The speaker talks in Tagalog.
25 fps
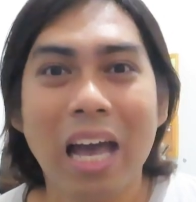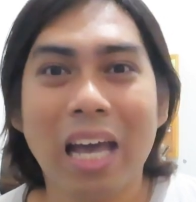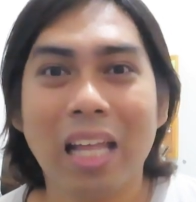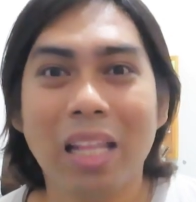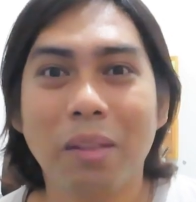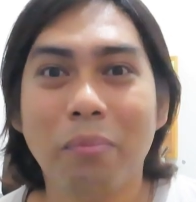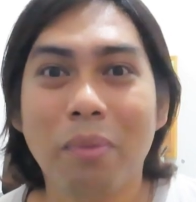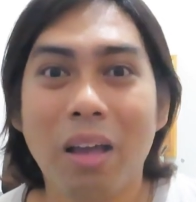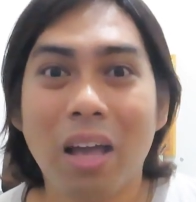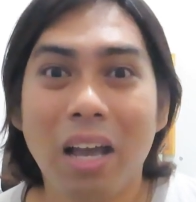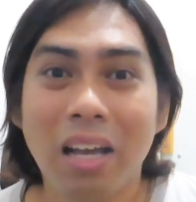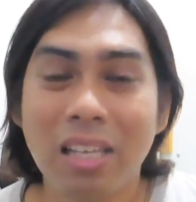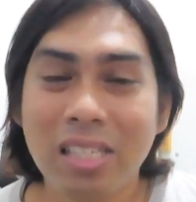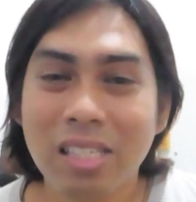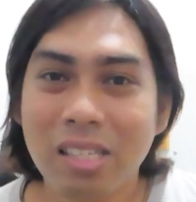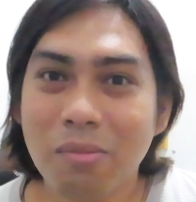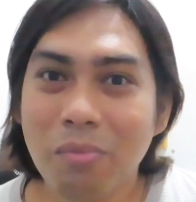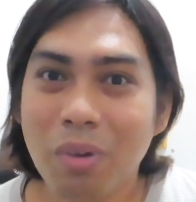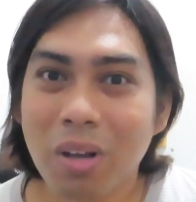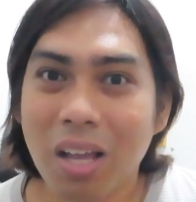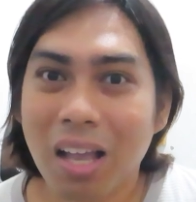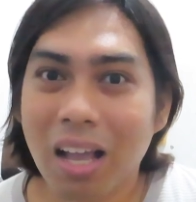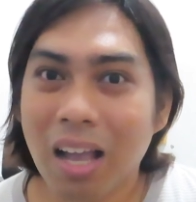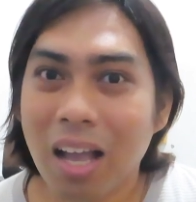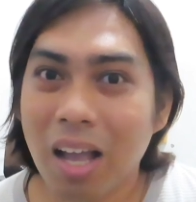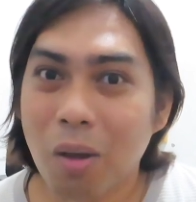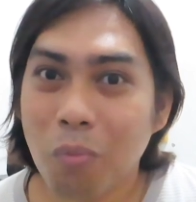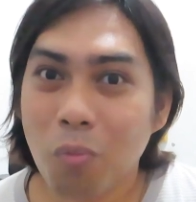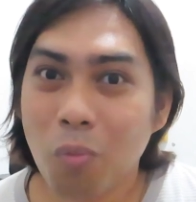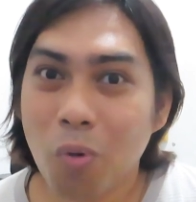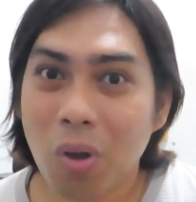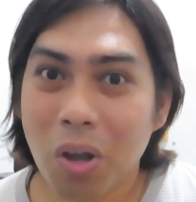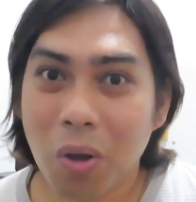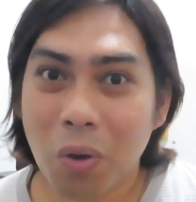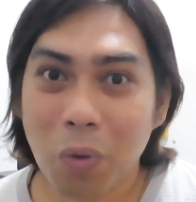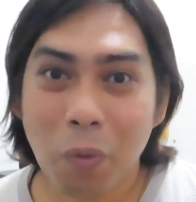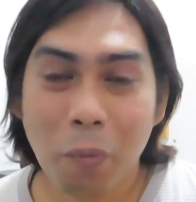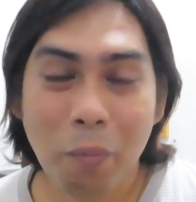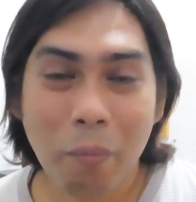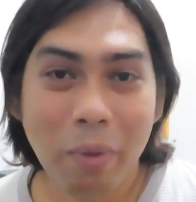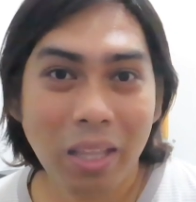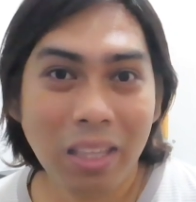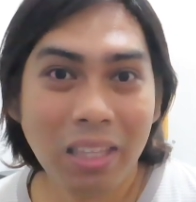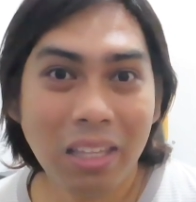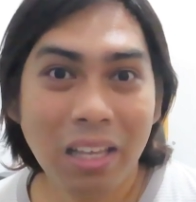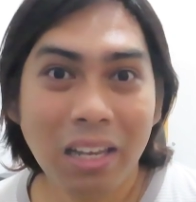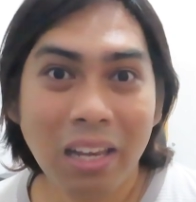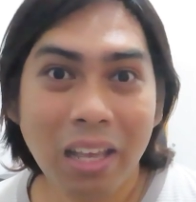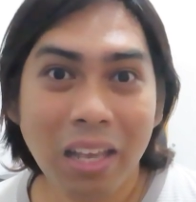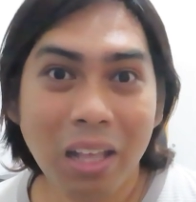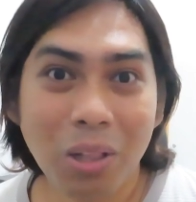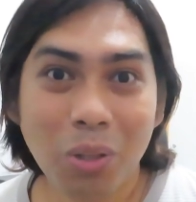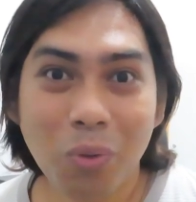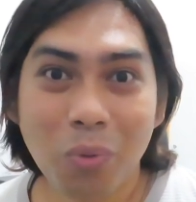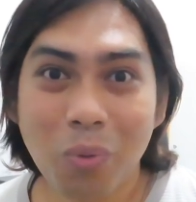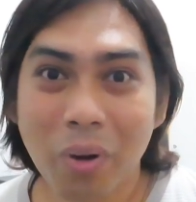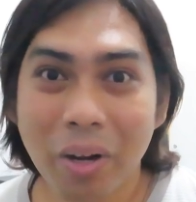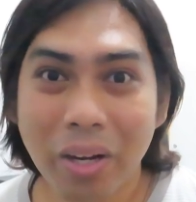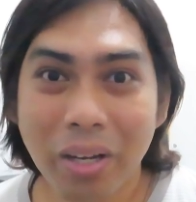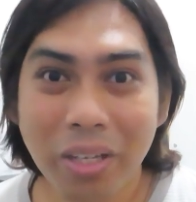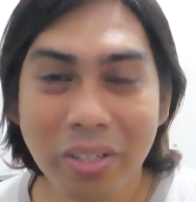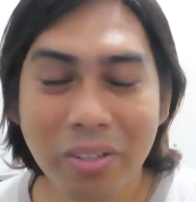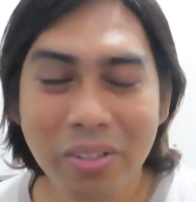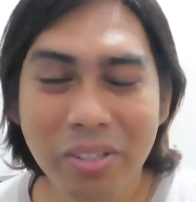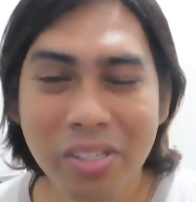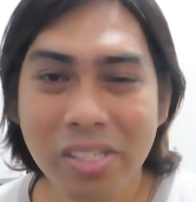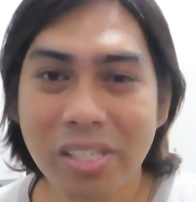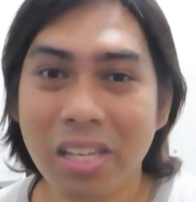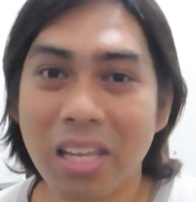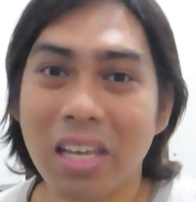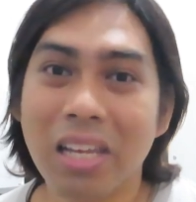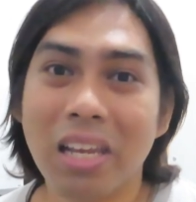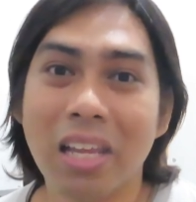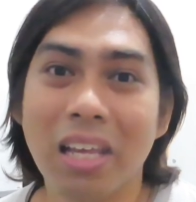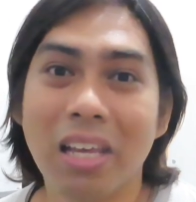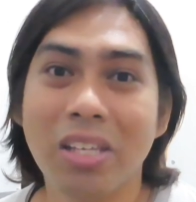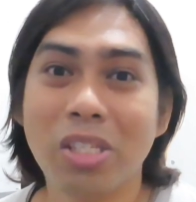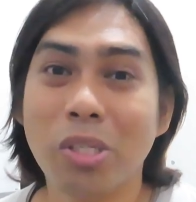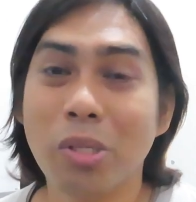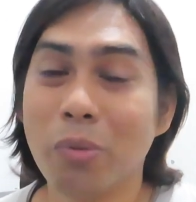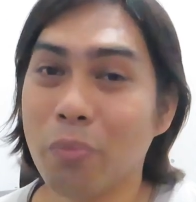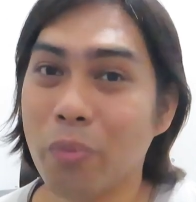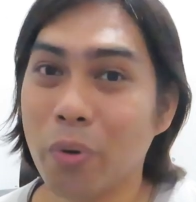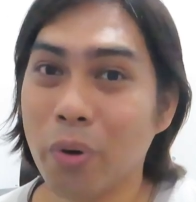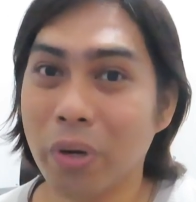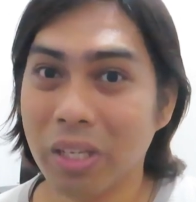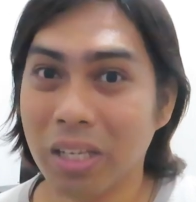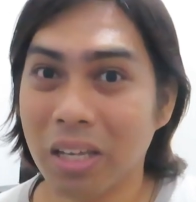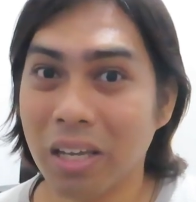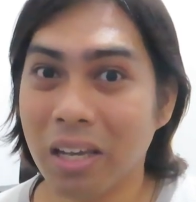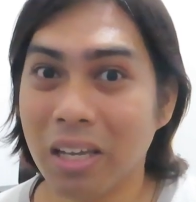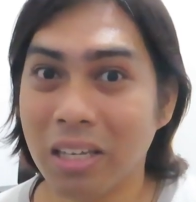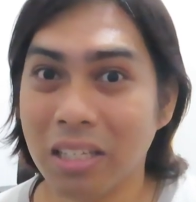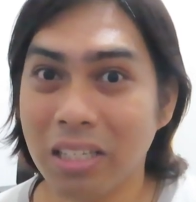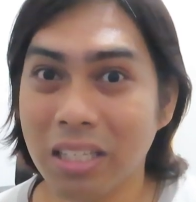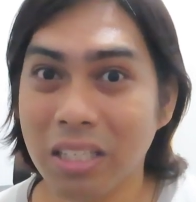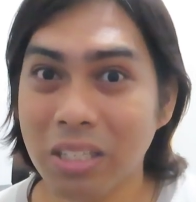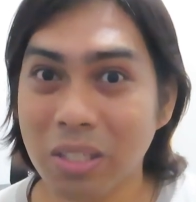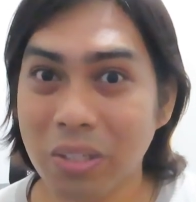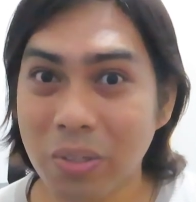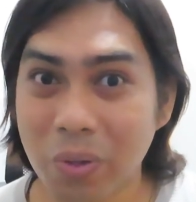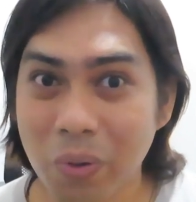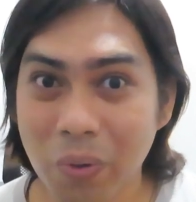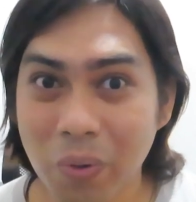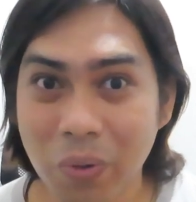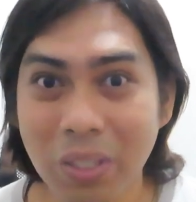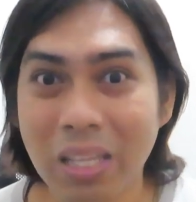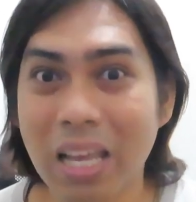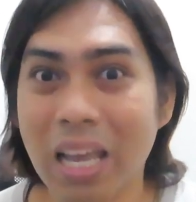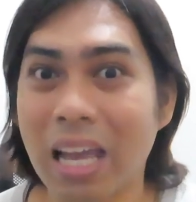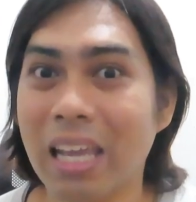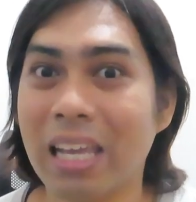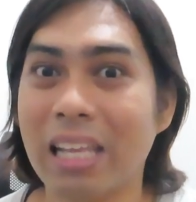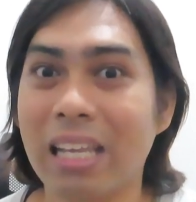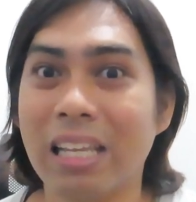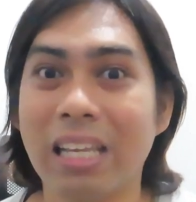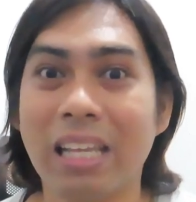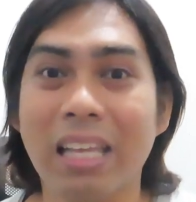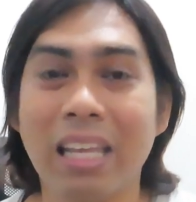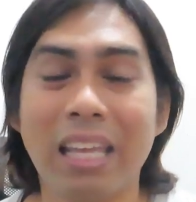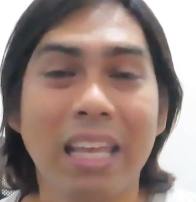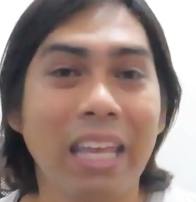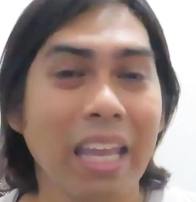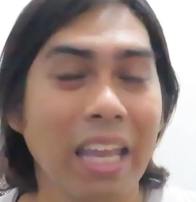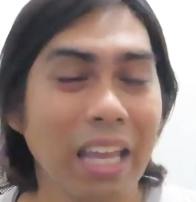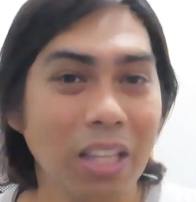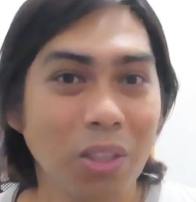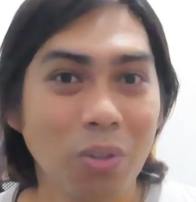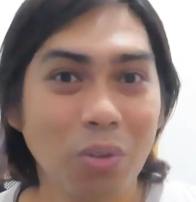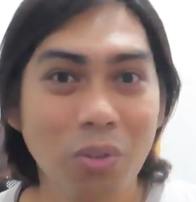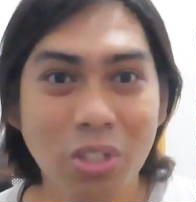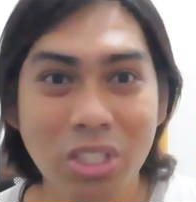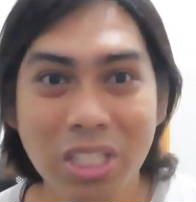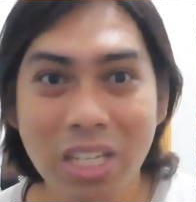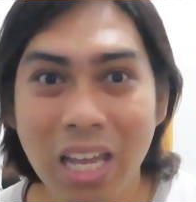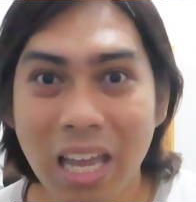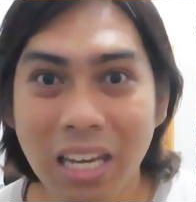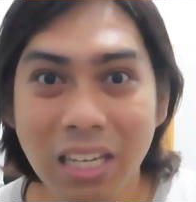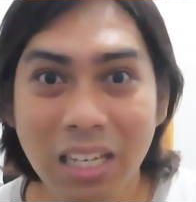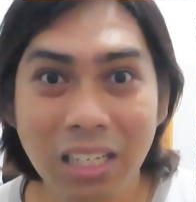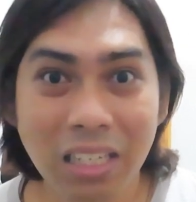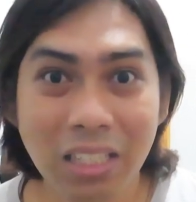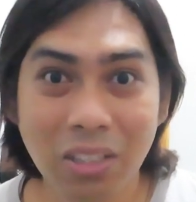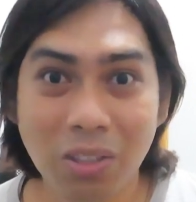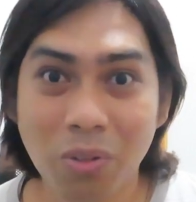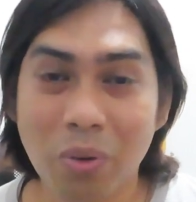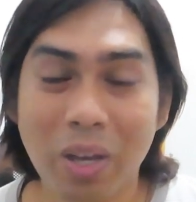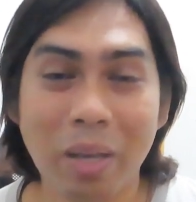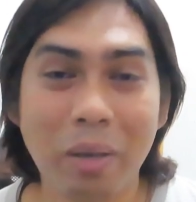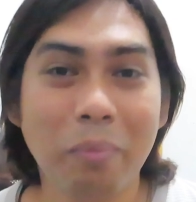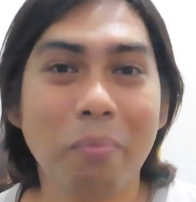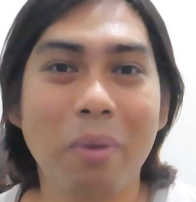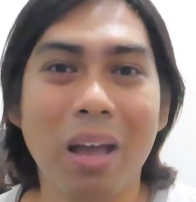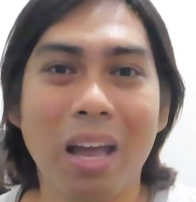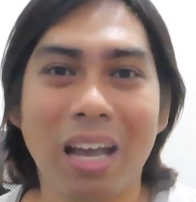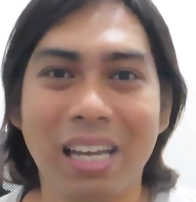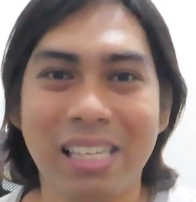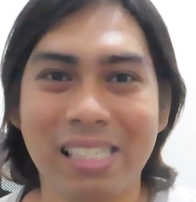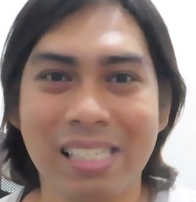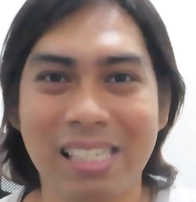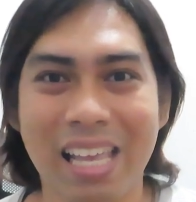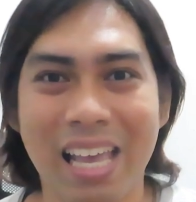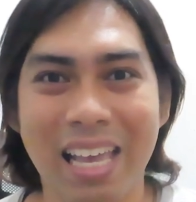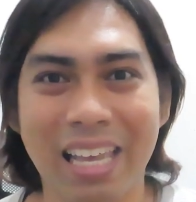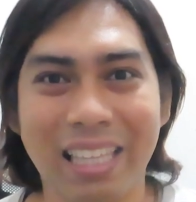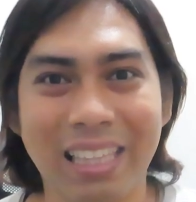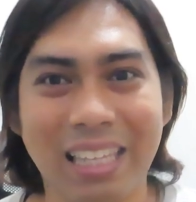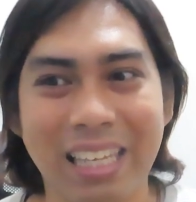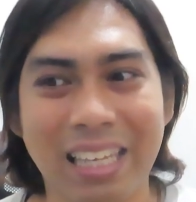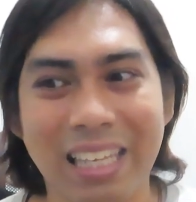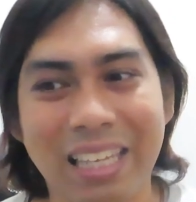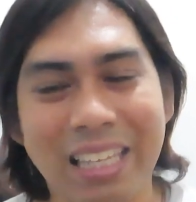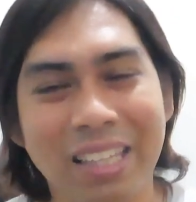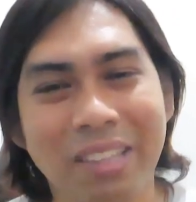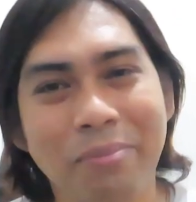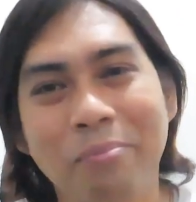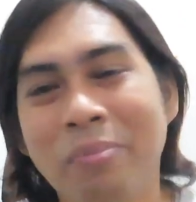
At para sa mga kapwa kong mental health warriors, sana supportahan ninyo dahil itong channel na to ay para sa atin.